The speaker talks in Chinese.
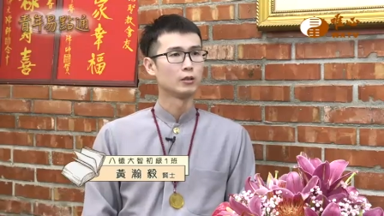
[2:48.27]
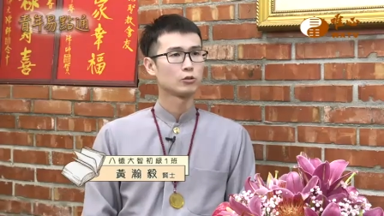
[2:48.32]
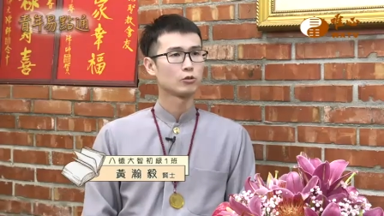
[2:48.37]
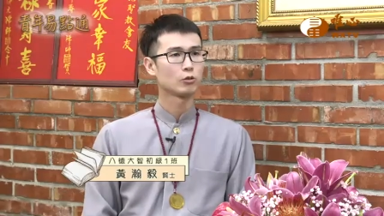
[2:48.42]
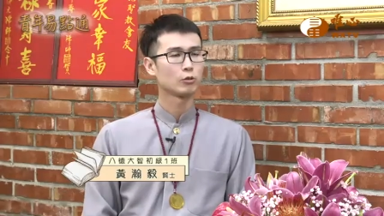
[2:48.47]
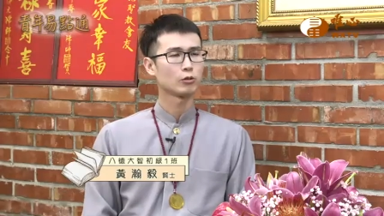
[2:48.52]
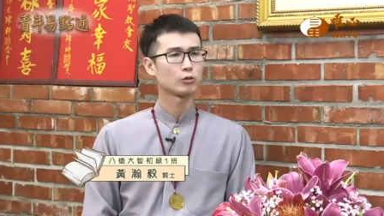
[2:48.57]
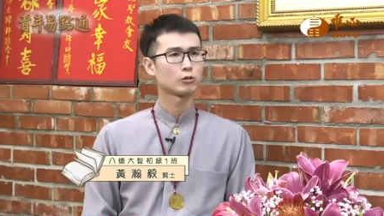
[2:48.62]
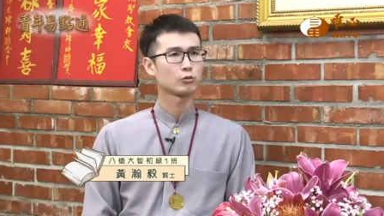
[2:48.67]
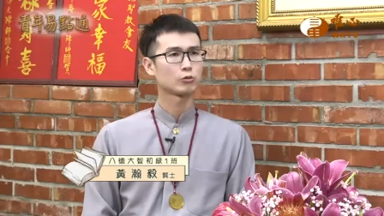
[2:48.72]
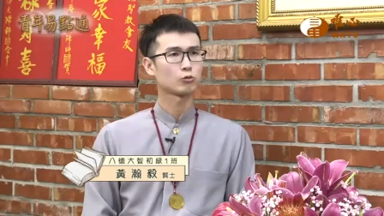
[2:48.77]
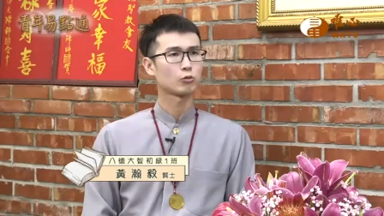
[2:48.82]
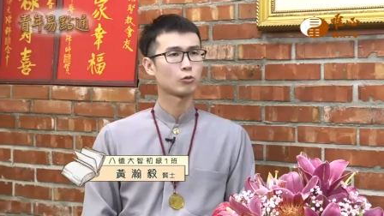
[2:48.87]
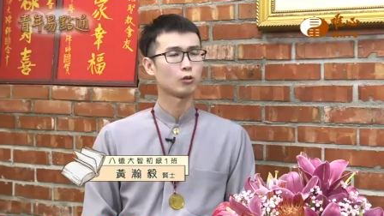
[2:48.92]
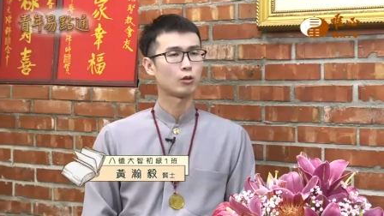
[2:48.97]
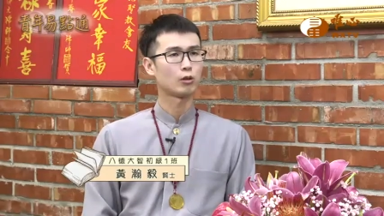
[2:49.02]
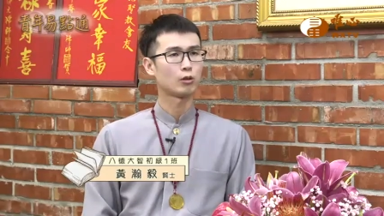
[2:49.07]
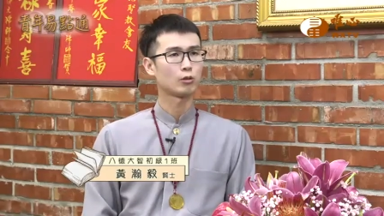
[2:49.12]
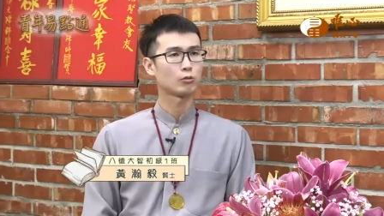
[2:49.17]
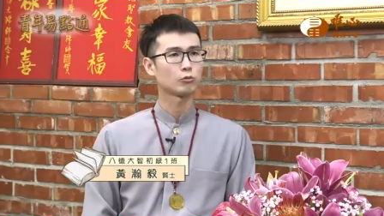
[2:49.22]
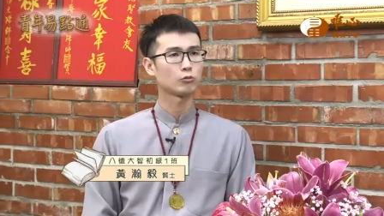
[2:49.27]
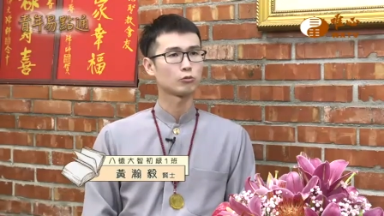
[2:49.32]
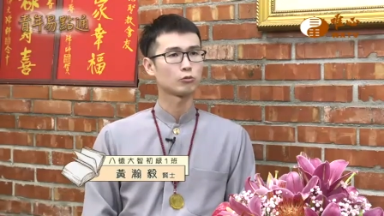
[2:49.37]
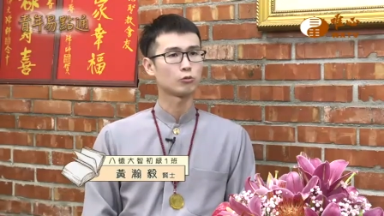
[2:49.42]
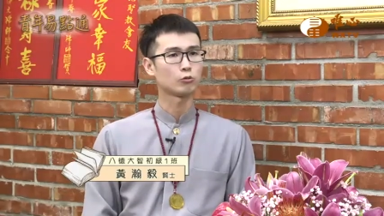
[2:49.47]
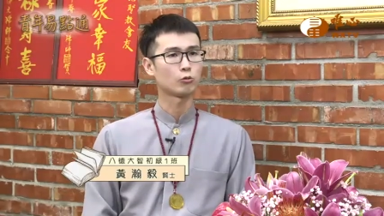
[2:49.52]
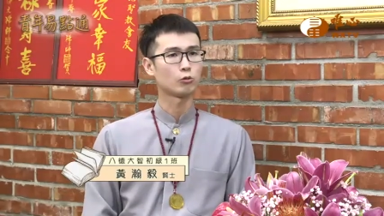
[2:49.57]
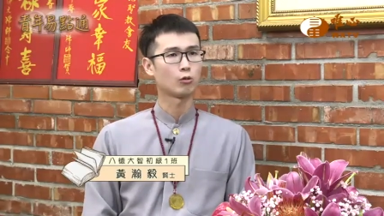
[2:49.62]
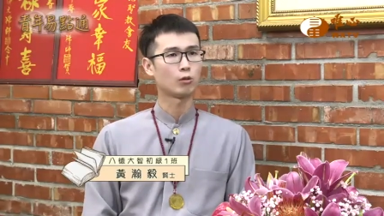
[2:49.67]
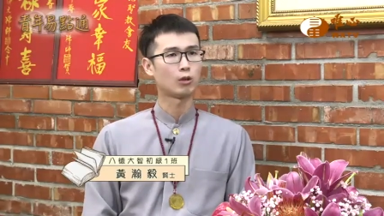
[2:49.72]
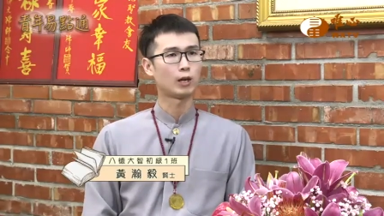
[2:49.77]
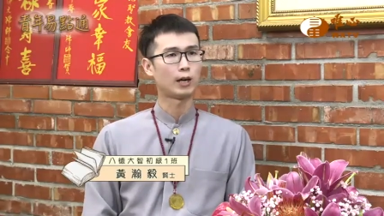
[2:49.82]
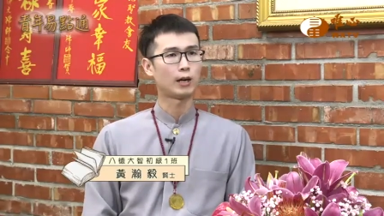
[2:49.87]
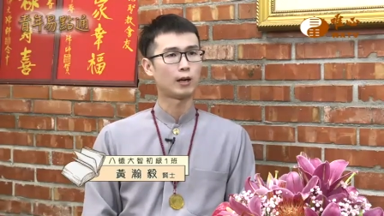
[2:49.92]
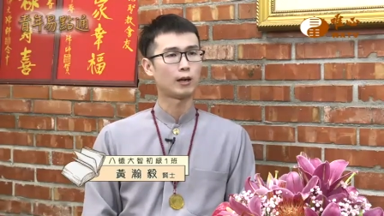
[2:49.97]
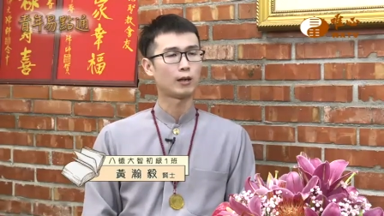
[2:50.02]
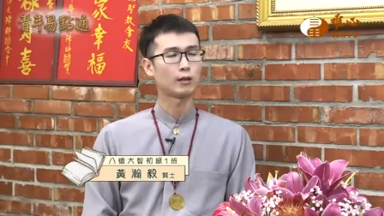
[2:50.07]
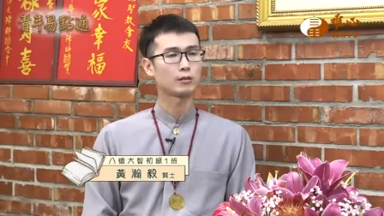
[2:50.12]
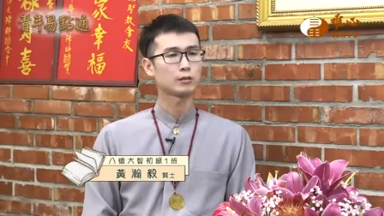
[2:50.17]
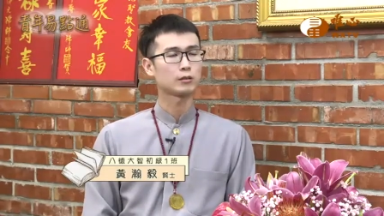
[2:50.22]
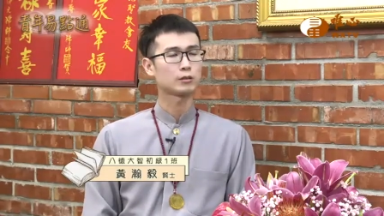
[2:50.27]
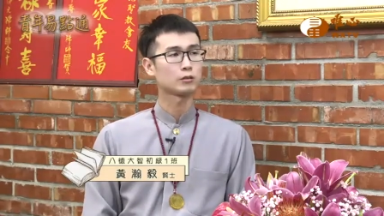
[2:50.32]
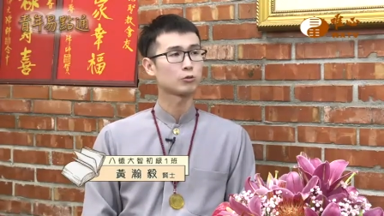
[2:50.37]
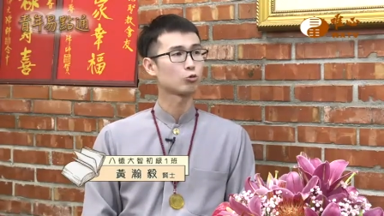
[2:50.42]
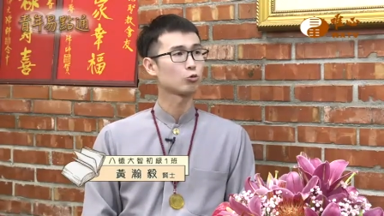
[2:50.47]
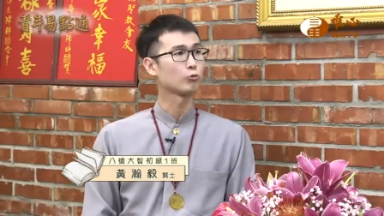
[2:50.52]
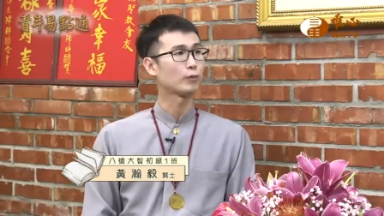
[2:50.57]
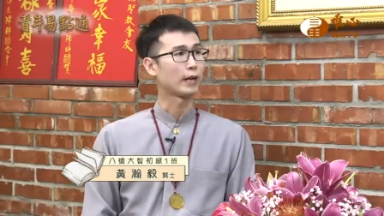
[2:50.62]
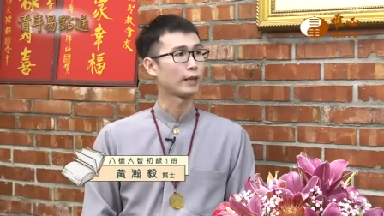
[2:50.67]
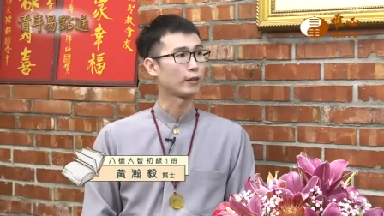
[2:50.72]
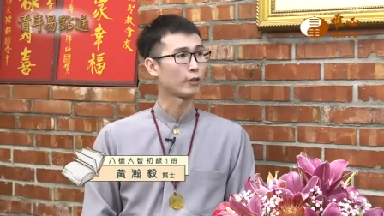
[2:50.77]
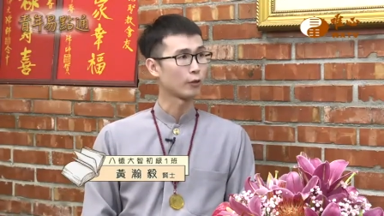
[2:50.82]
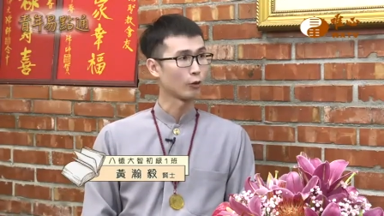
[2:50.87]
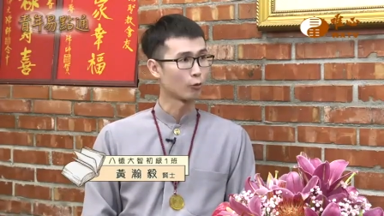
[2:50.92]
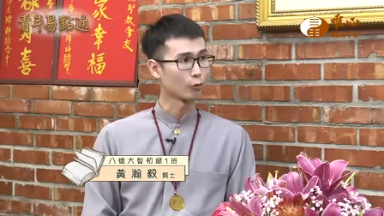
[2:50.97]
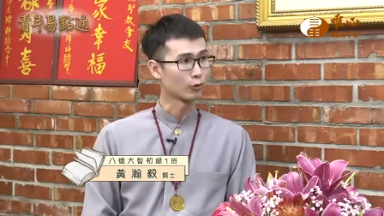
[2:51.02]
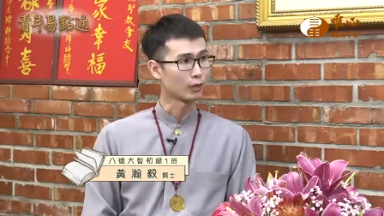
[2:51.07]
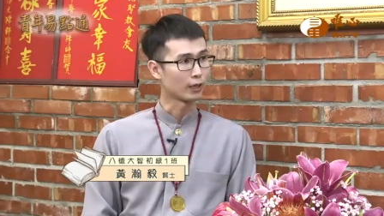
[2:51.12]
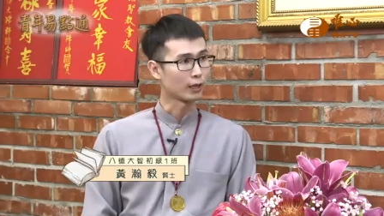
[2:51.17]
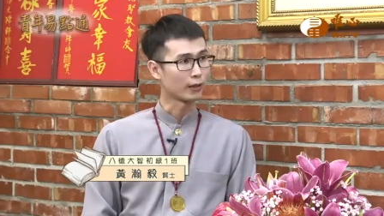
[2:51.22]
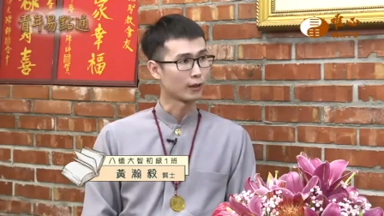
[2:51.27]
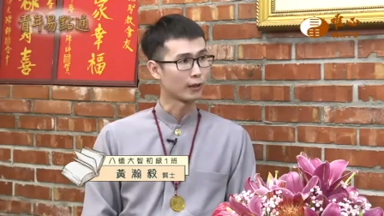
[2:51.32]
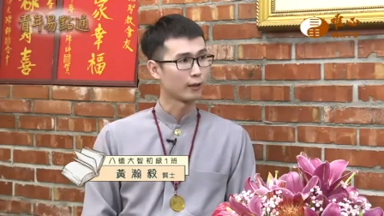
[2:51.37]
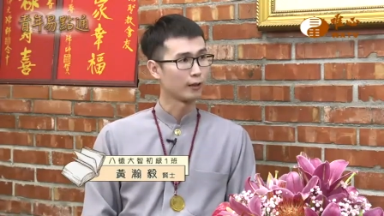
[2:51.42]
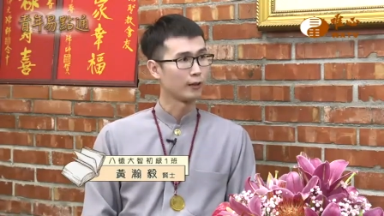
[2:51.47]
就是说如果啊自住满六年，